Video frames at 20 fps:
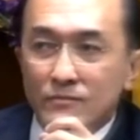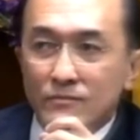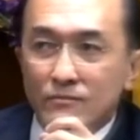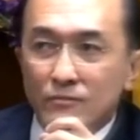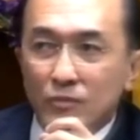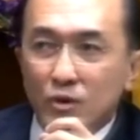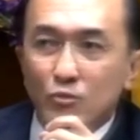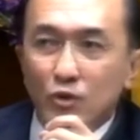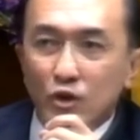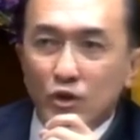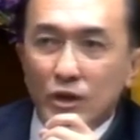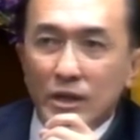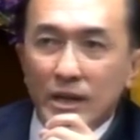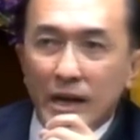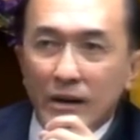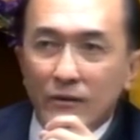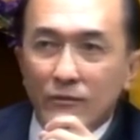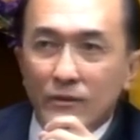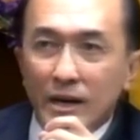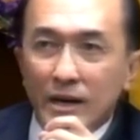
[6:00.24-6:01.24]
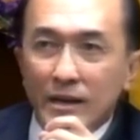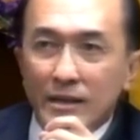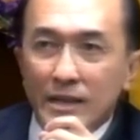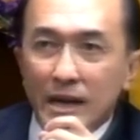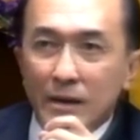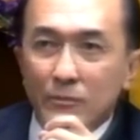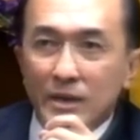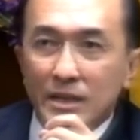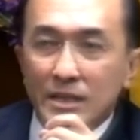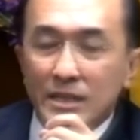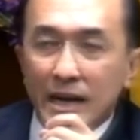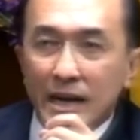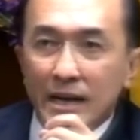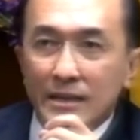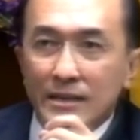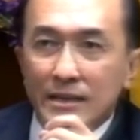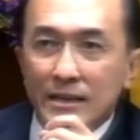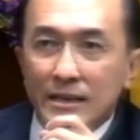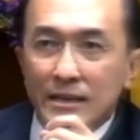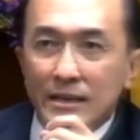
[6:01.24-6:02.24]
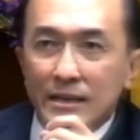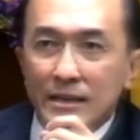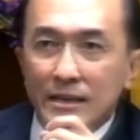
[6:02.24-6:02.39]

ผมยกตัวอย่างว่าถ้าเป็นชาติที่